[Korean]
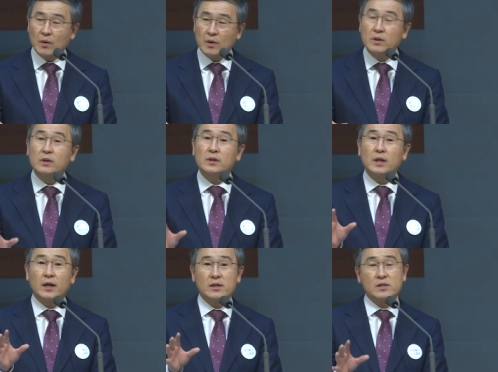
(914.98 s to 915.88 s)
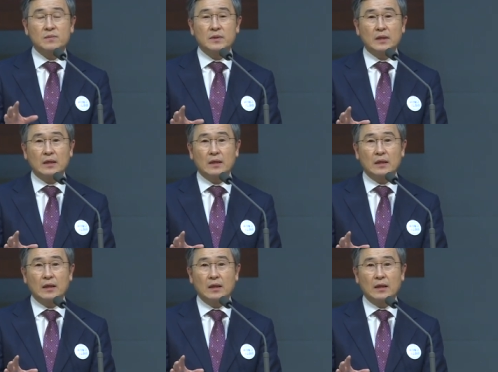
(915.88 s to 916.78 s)
그럴 때가 있습니다.
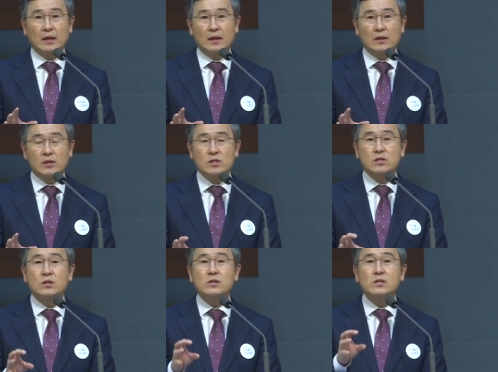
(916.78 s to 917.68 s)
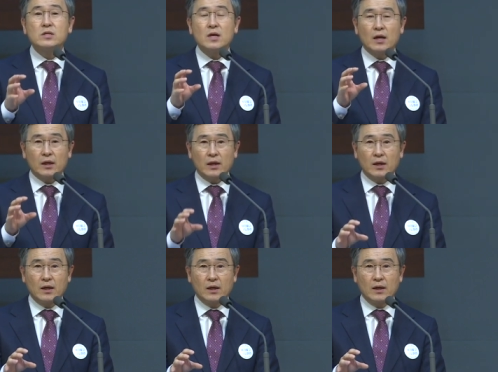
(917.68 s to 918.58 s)
철저하게
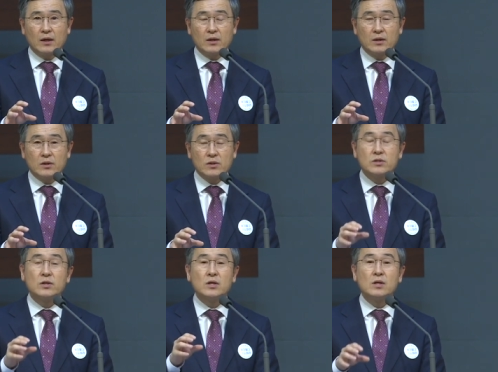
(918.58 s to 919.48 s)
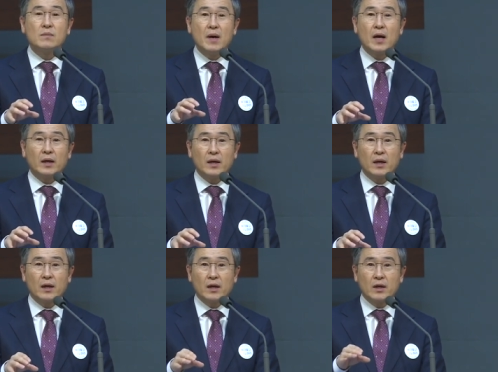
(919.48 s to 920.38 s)
절망의
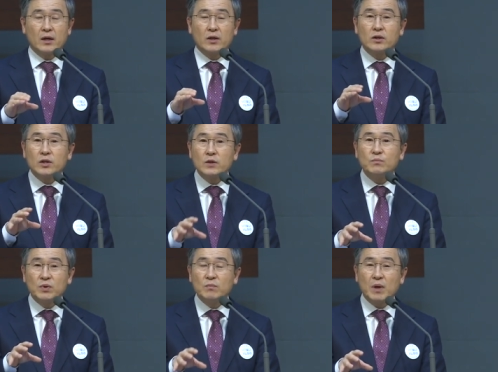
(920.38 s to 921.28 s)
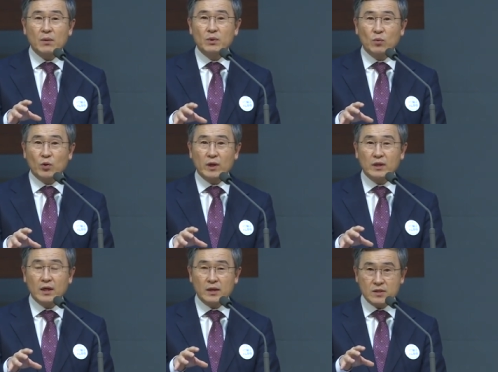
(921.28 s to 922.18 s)
깊은 밤을 보낼
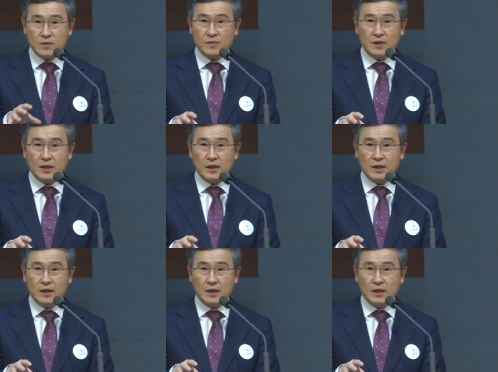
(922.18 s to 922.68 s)
때가 있습니다.